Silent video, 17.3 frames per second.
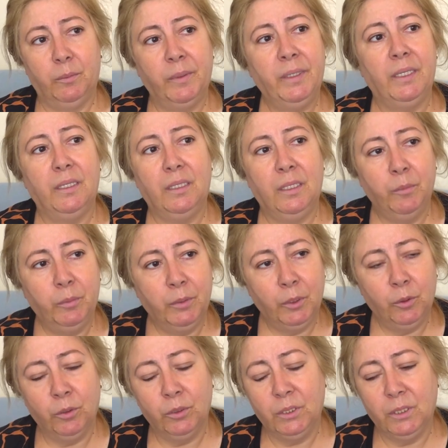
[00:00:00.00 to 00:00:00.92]
Bana
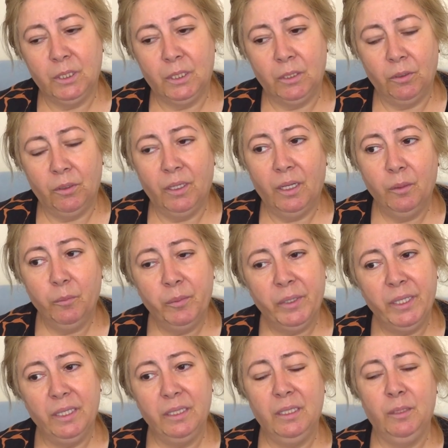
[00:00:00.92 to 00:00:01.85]
tepki gösteriyorlar.
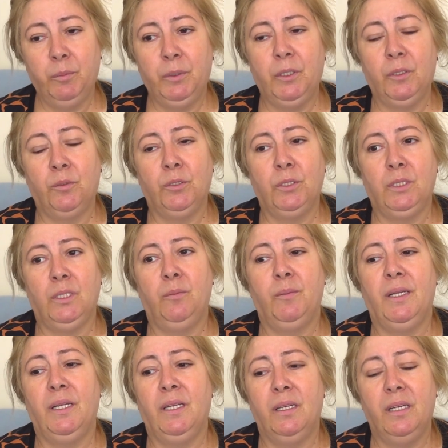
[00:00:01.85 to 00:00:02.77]
Bana tepki
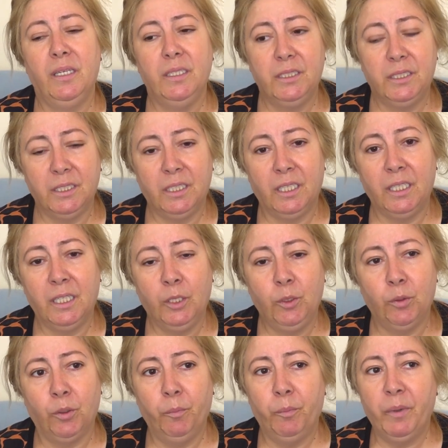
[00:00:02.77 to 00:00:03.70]
göstermelerine hiç
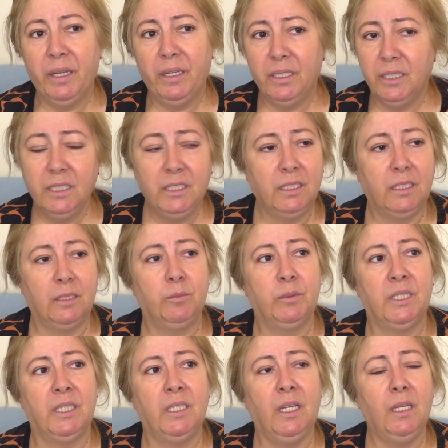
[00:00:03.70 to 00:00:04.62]
gerek yok. Ben hiç
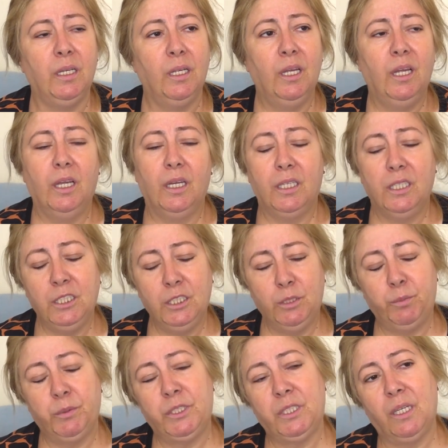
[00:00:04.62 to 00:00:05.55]
kimseden
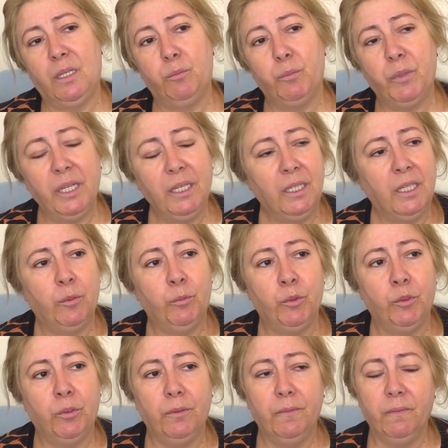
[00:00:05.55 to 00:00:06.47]
hiçbir şey
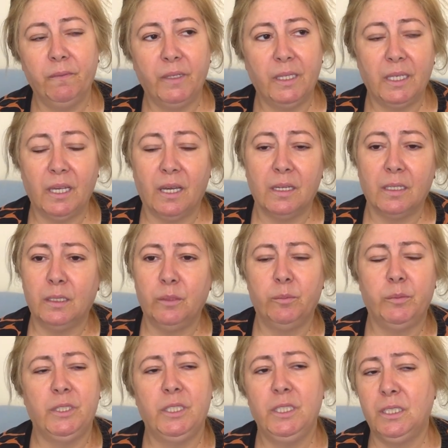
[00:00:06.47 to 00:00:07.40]
beklemiyorum ve
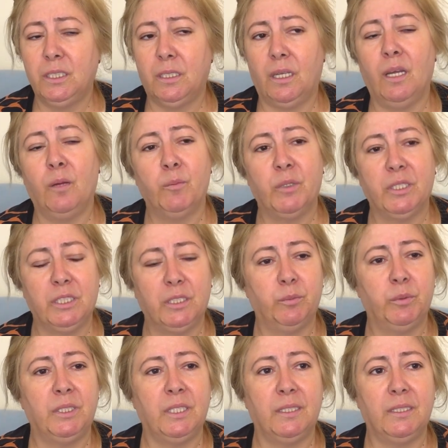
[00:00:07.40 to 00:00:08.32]
yardım hiç
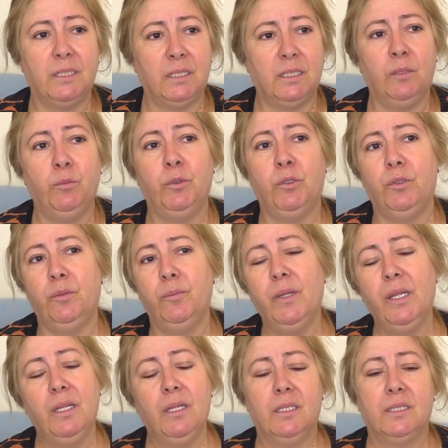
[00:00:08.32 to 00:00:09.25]
amaçlı bir şey istemiyorum.
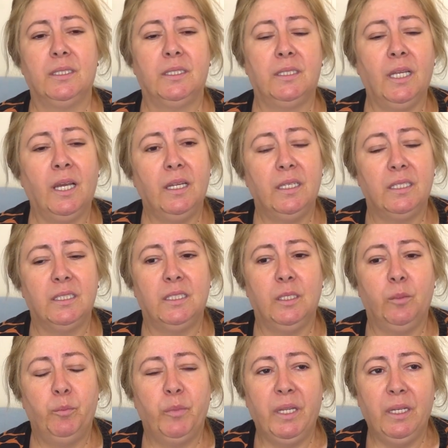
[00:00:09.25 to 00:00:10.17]

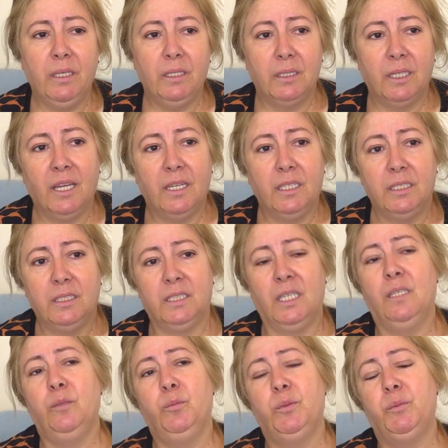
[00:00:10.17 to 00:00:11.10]
Sadece ben yani
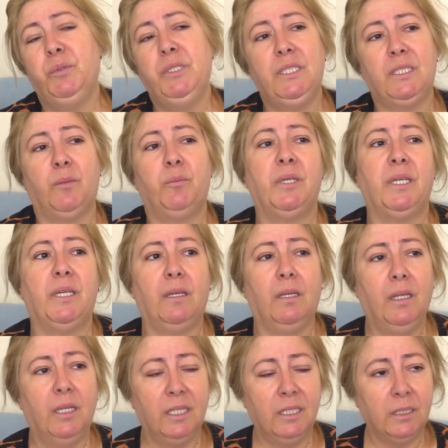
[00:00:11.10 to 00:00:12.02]
canımı biz de bir
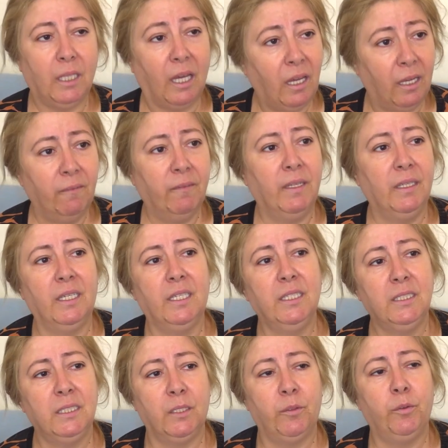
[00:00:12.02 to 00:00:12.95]
e,
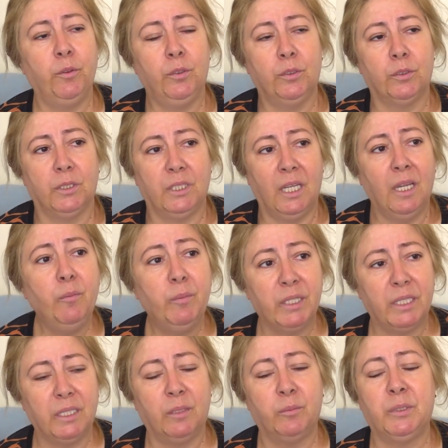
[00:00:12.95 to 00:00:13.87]
hayvanları seviyoruz.
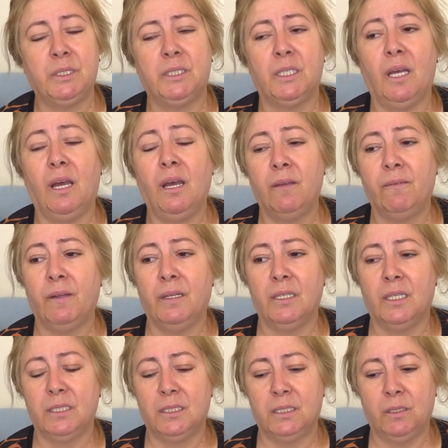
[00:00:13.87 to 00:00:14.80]
Elbette biz de
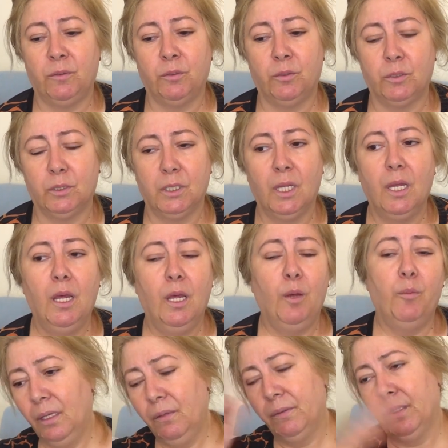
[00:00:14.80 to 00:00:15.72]
hayvanları seviyoruz.
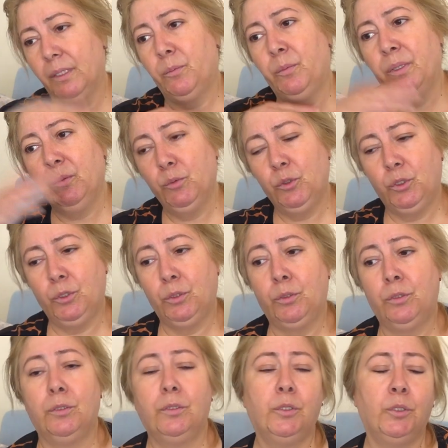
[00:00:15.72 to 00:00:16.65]
Evet ben bu
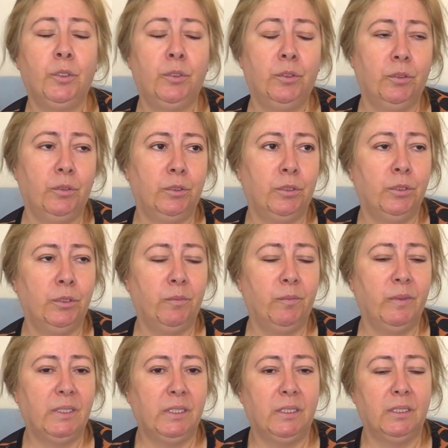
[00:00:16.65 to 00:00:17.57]
sorunun
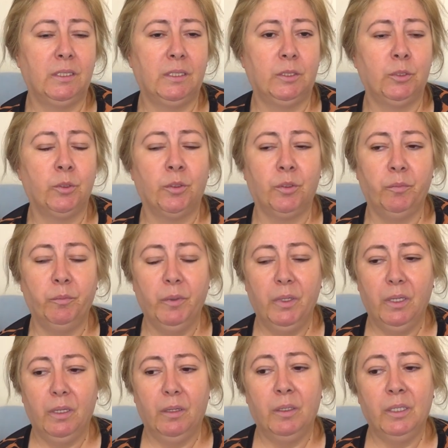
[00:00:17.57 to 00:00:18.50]
çözülmesini istiyorum.
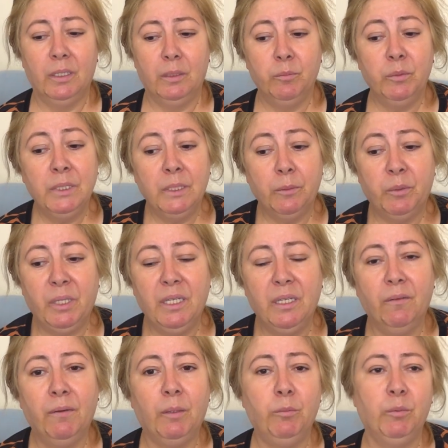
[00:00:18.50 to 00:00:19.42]
Evet, biz,
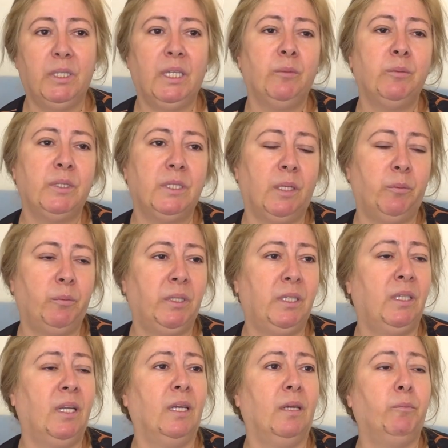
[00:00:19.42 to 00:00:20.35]
ben devamlı temizliğe
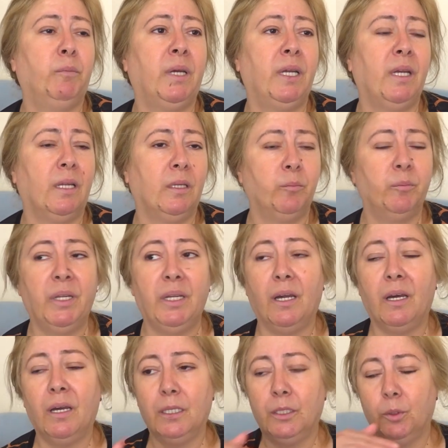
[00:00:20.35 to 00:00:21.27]
giden bayanım. Ben
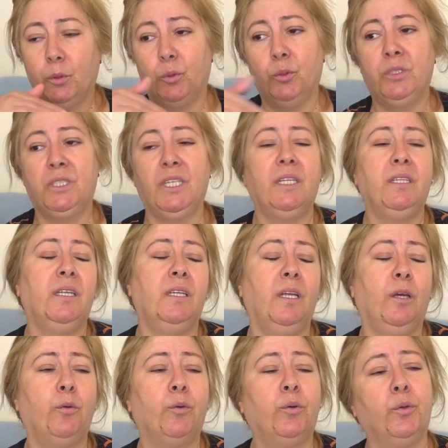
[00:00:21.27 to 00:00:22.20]
artık o
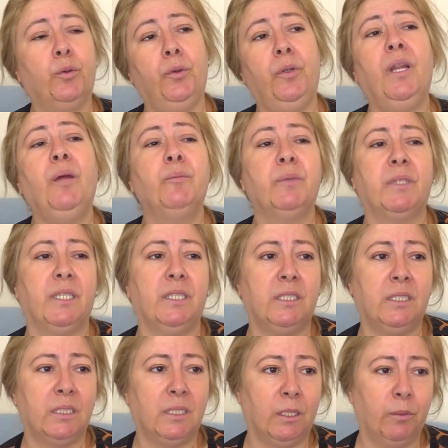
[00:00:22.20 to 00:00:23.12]
caddede korkuyla mı
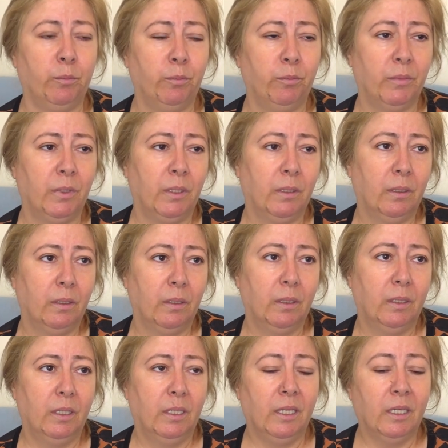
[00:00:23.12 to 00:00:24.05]
geçeceğim?
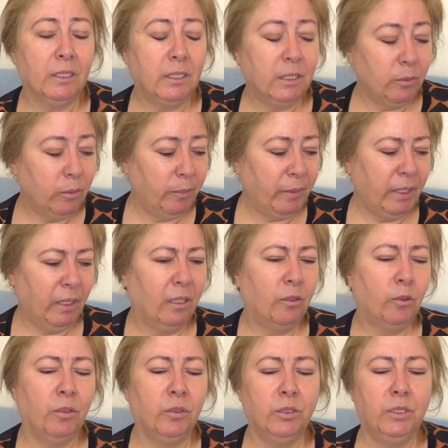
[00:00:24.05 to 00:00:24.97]
Yani şimdi ben
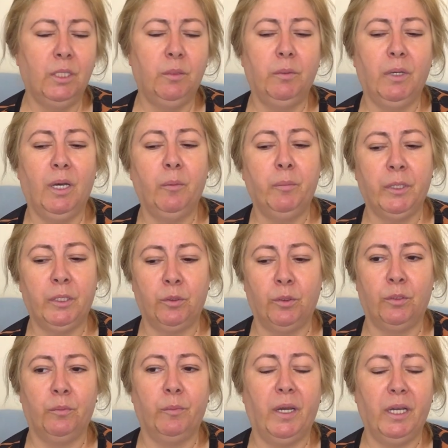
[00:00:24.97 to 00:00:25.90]
gözlerimi
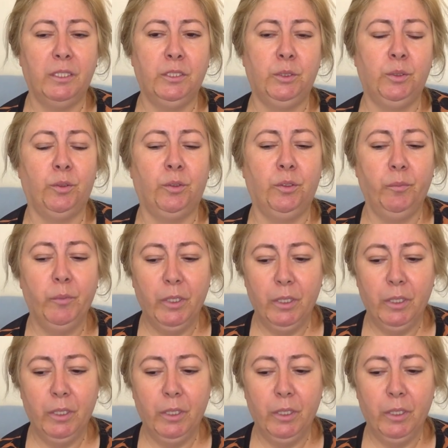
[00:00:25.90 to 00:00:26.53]
kapatıyorum, açıyorum.